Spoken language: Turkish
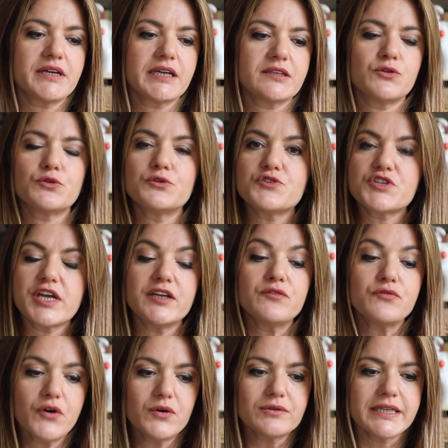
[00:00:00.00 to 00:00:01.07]
direktörü Jane
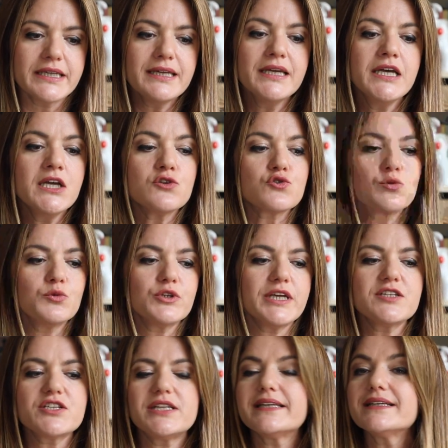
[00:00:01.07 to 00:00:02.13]
Foley
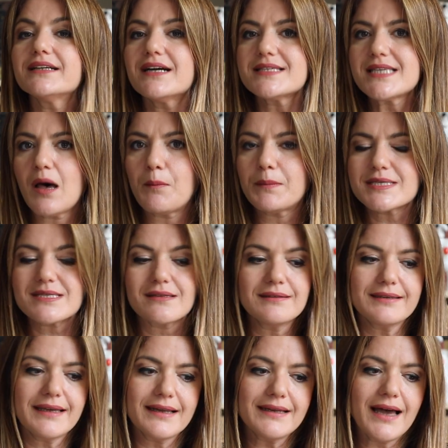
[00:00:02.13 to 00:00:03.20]
cumhuriyetçilerin
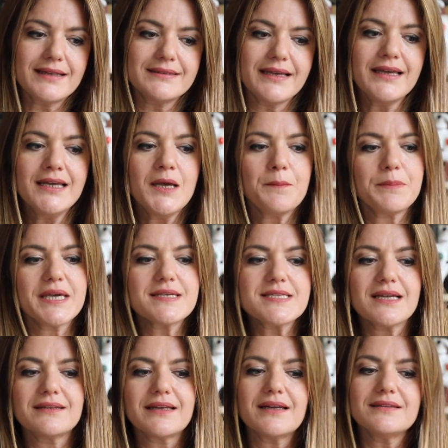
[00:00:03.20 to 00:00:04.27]
kazanmasını genelde
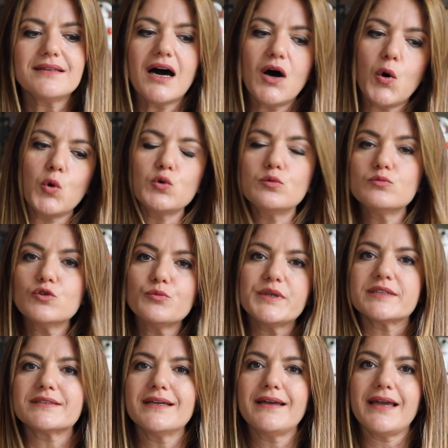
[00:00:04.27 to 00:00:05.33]
piyasalara daha olumlu
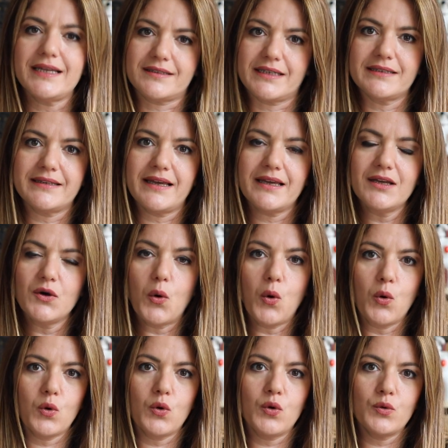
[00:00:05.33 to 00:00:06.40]
bir etkide
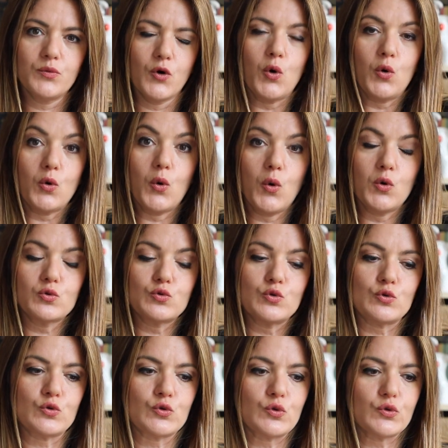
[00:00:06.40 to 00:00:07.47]
o, o,
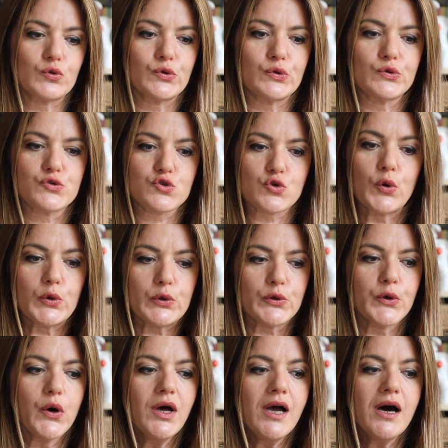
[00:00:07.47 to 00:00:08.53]
olduğunu e,
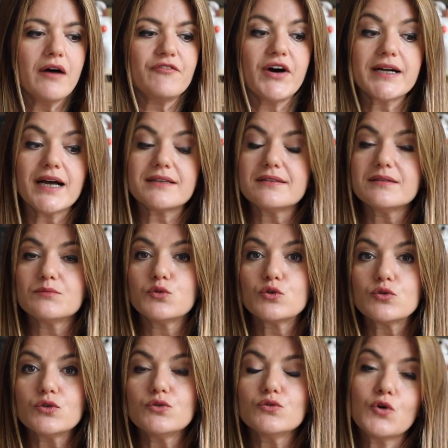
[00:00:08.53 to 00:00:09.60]
söylüyor. Fakat
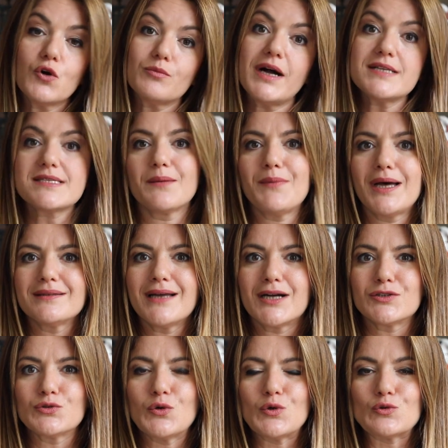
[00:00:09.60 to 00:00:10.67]
bunun normal
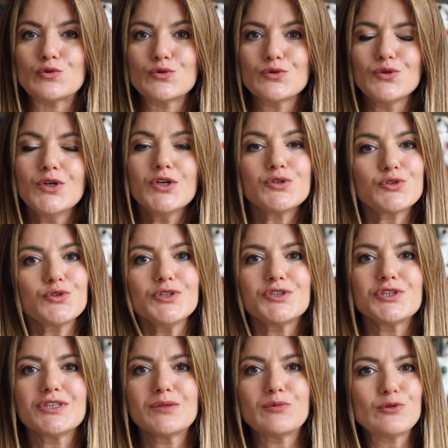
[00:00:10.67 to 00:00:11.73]
zamanlarda olduğunu şu
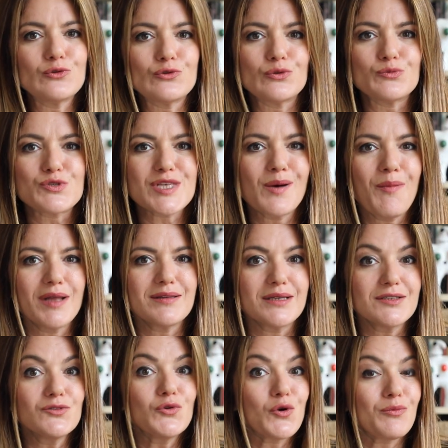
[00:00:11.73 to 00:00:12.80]
içinde bulunduğumuz
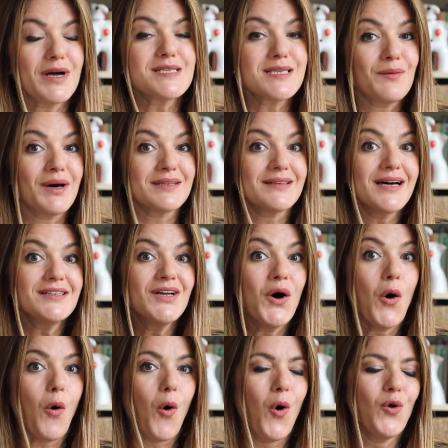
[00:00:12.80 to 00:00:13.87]
zamanların normal zamanlar
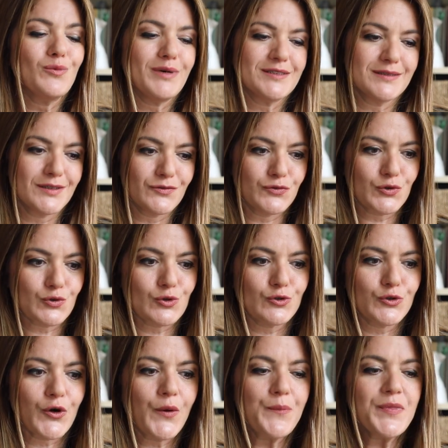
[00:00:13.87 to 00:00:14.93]
olmadığını
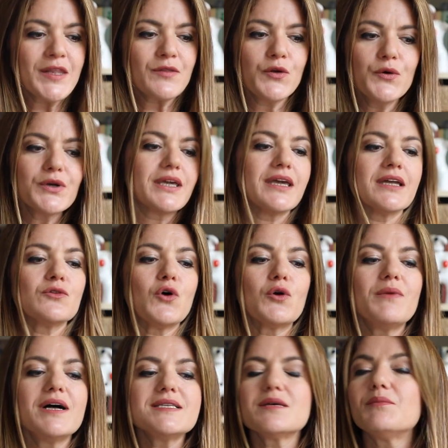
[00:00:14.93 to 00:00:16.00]
vurguluyor. Diyor ki
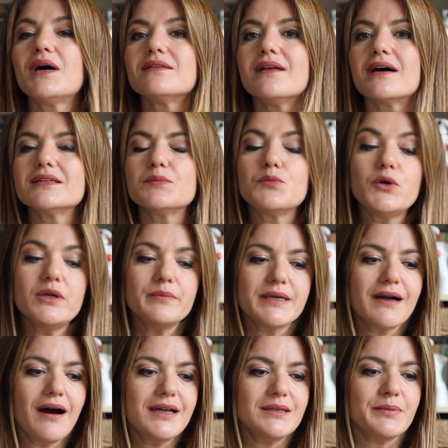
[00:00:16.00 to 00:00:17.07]
normal zamanlarda böyle bir
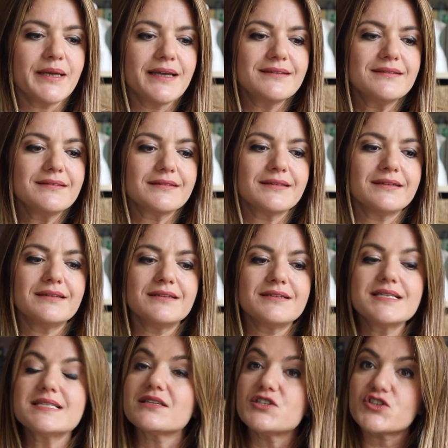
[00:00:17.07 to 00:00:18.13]
galibiyet e,
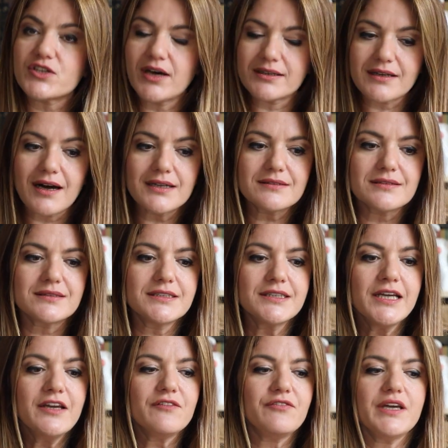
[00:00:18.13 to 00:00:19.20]
risk iştahını artırır
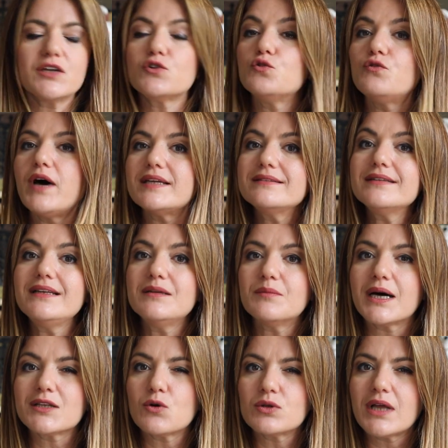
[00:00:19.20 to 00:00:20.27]
ve güvenli
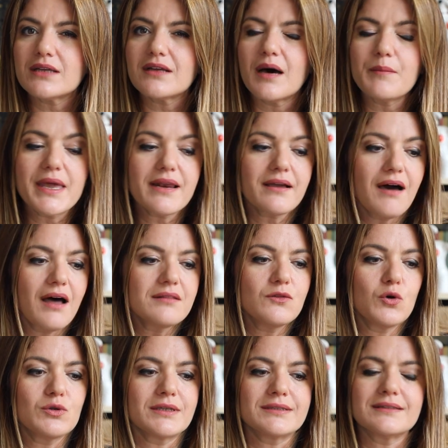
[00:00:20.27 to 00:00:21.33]
liman olan Amerikan
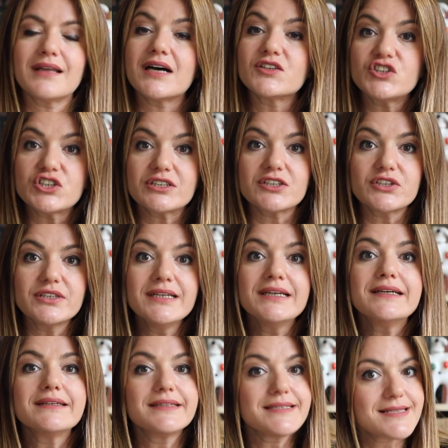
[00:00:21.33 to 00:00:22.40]
dolarından çıkışı
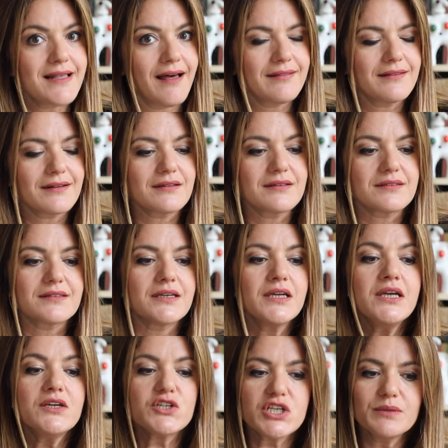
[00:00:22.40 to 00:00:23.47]
hızlandırırdı.
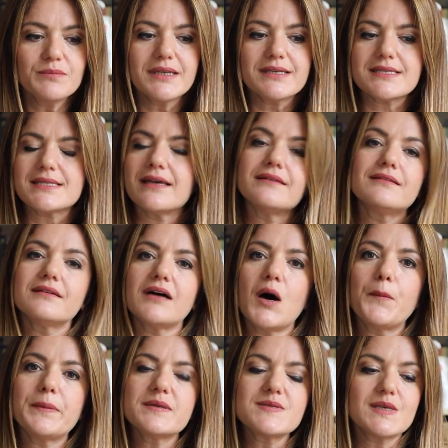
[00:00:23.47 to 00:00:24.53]
Şimdi ise
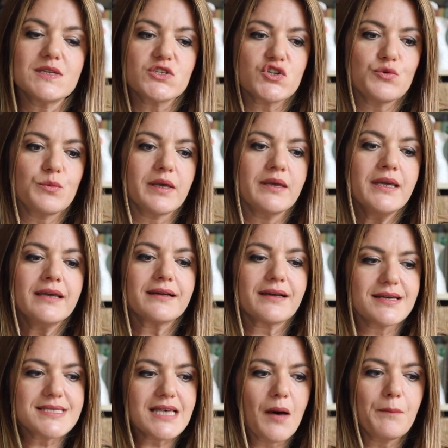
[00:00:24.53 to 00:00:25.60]
Trump'ın seçimi
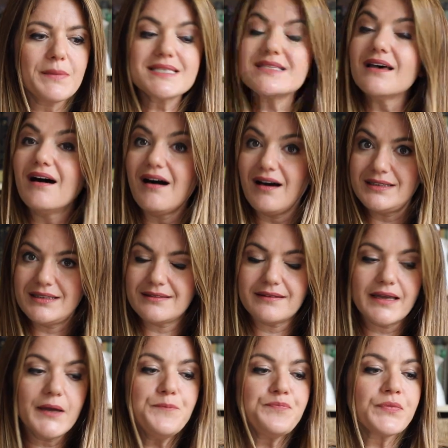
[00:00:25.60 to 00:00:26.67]
kazanması
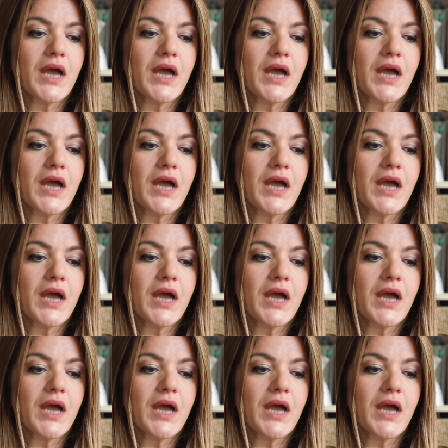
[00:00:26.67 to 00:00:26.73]
halinde